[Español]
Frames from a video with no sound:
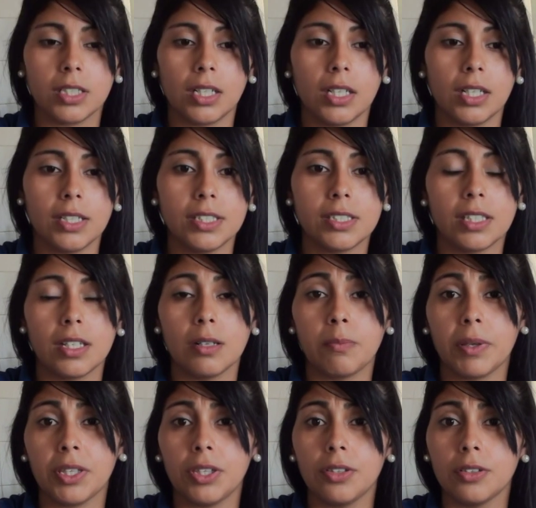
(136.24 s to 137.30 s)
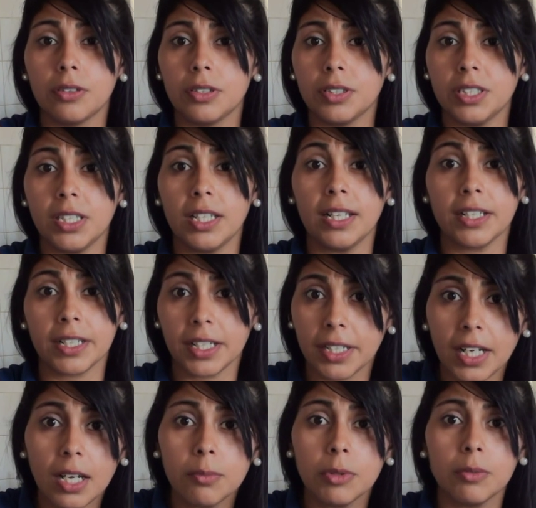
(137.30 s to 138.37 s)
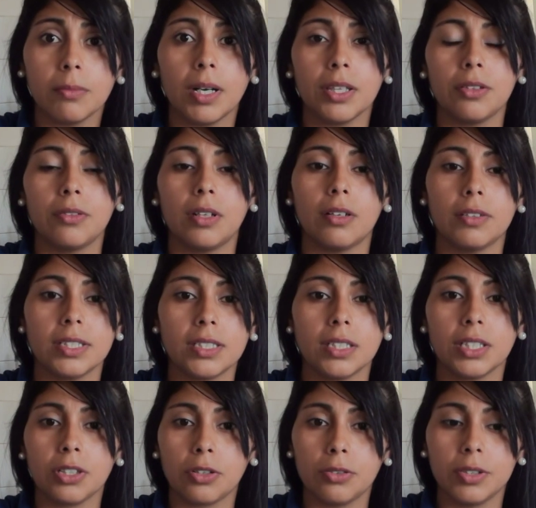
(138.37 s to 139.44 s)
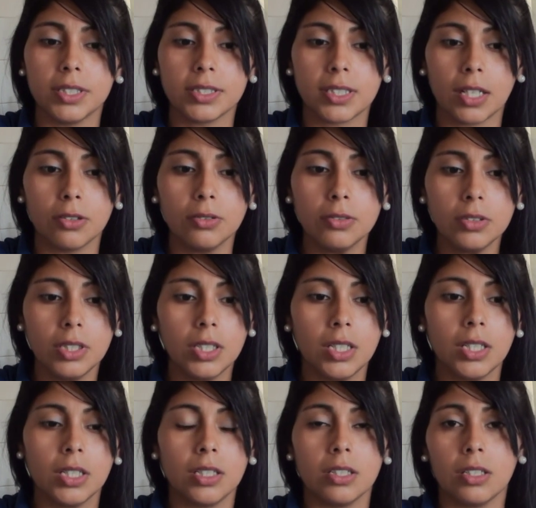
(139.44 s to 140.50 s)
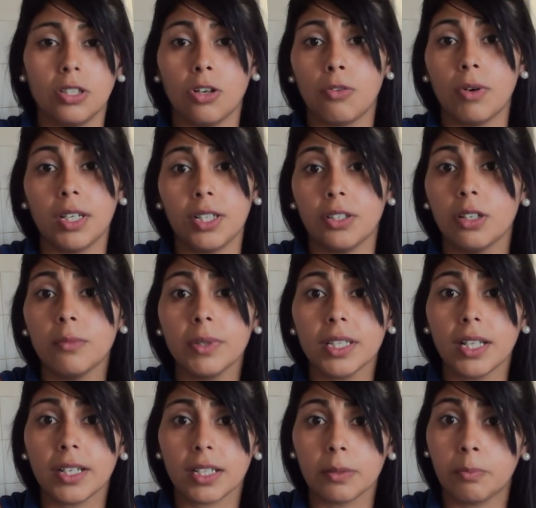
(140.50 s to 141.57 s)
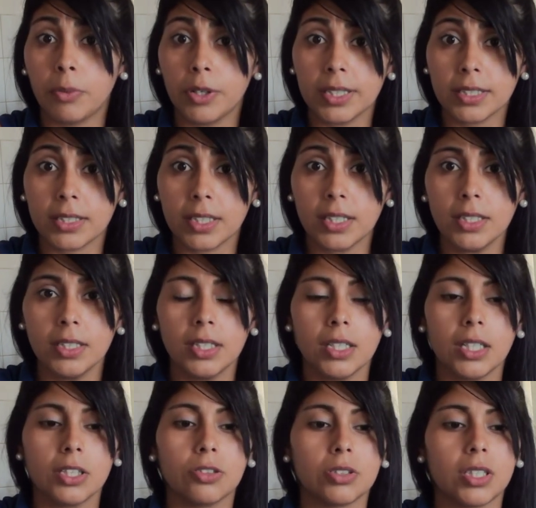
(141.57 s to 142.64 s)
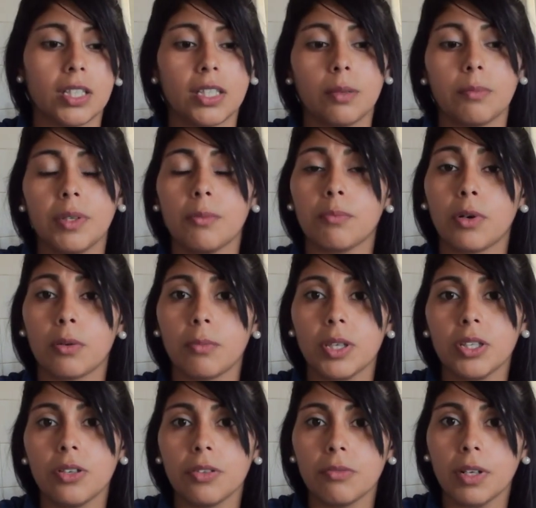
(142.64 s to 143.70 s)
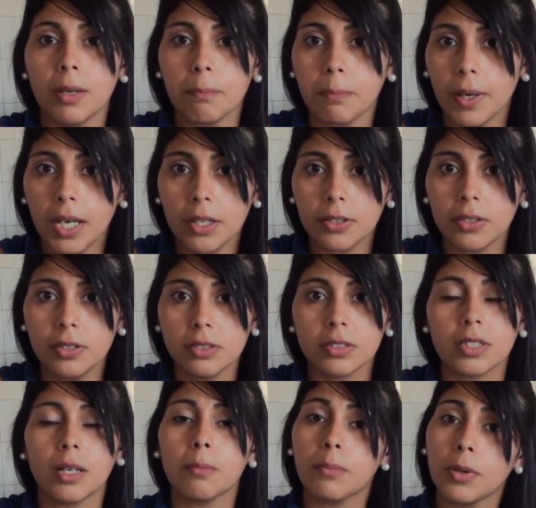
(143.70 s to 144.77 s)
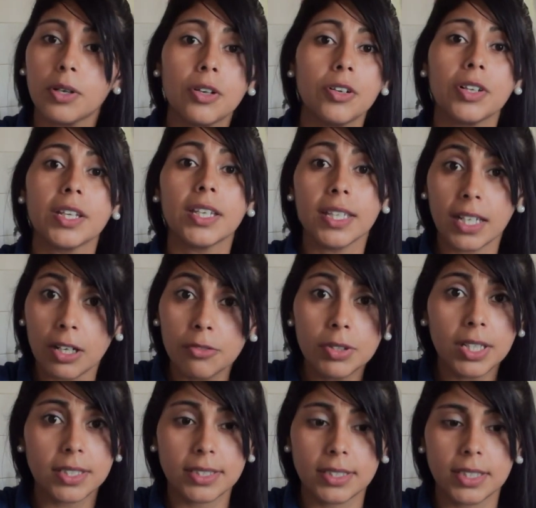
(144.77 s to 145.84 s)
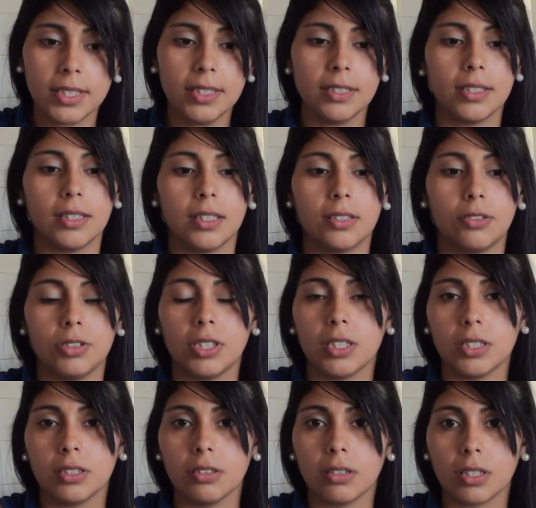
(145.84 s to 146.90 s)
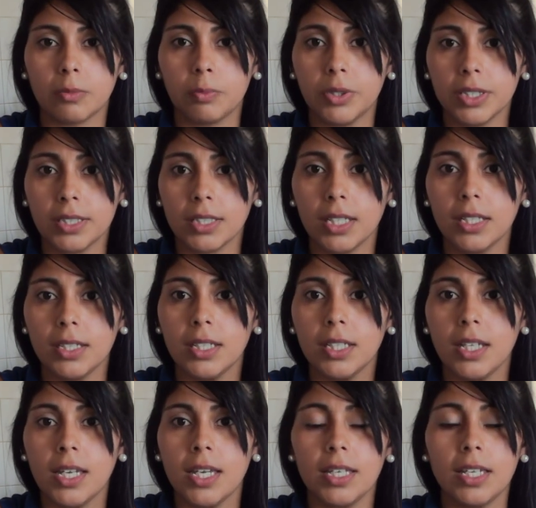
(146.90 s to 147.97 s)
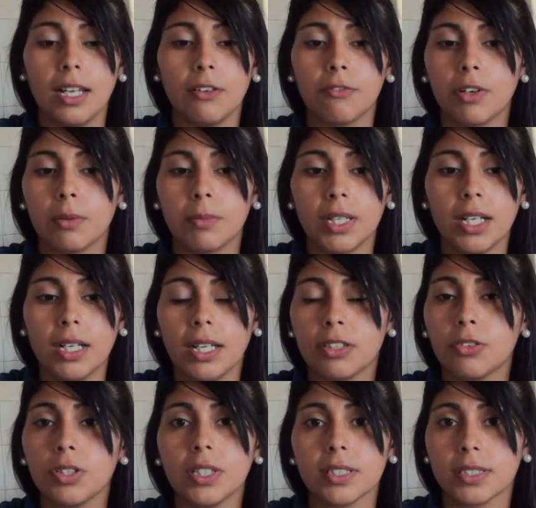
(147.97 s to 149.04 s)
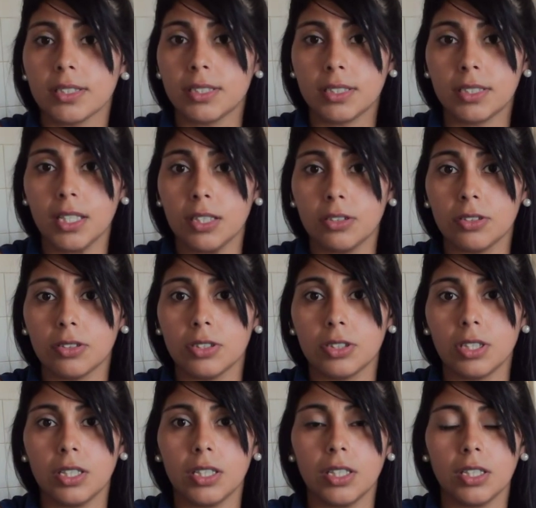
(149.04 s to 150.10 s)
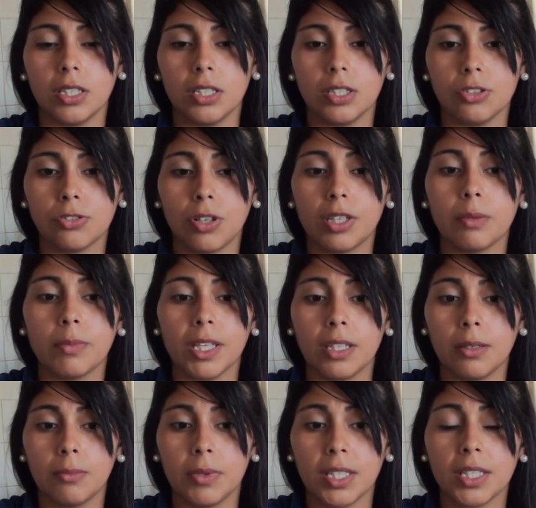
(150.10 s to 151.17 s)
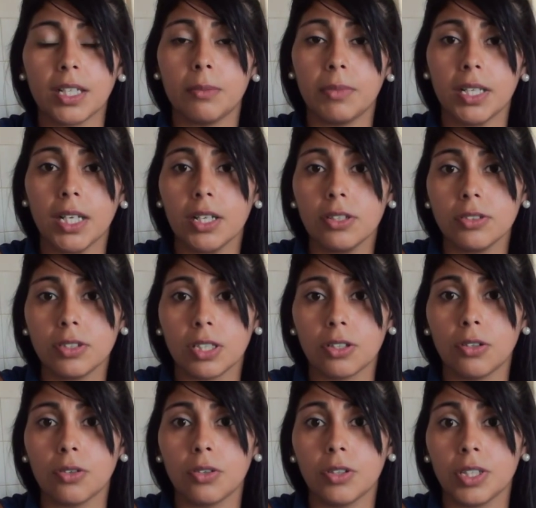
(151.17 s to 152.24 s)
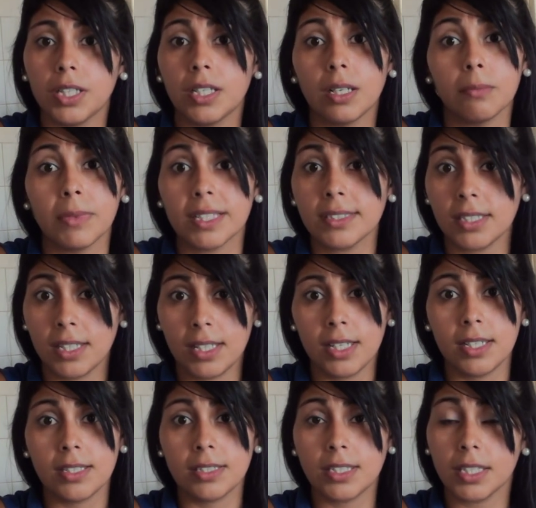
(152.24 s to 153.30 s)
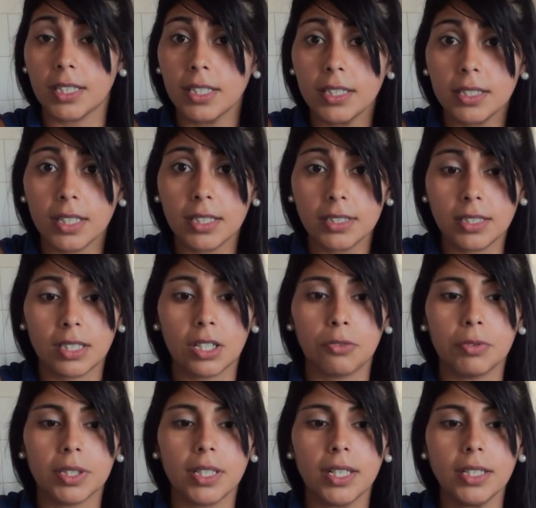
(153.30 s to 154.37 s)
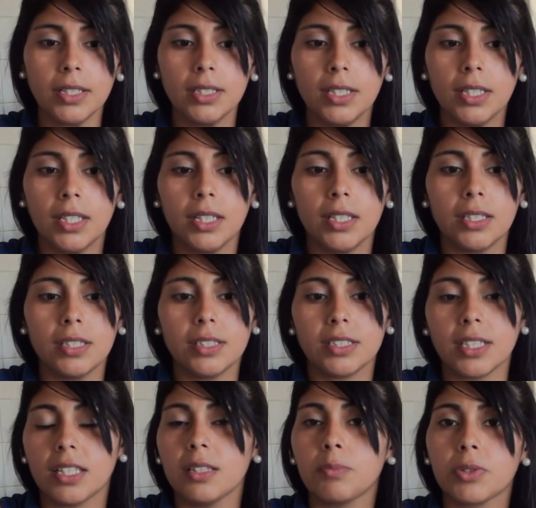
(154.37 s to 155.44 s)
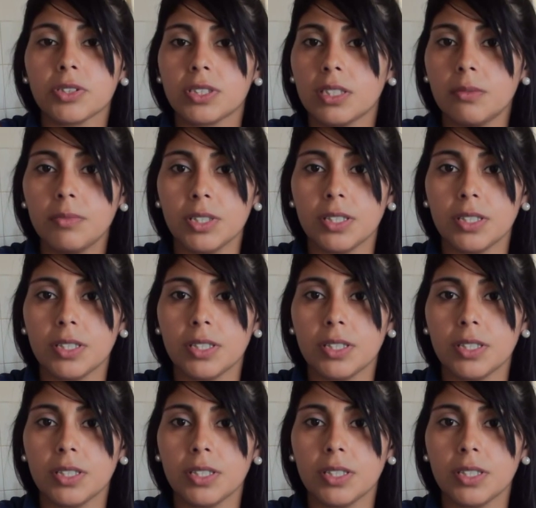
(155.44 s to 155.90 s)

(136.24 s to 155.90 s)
ya hice el pedido y el reclamo más de una vez en incluir salud, los cuales no me dan respuesta. Esto está también por medio de un amparo, tampoco, ni aún así estoy teniendo respuesta y la enfermera la estoy necesitando. Eh, yo además de mi hija Milagros tengo dos nenas más chiquitas que cuidar y ya de por sí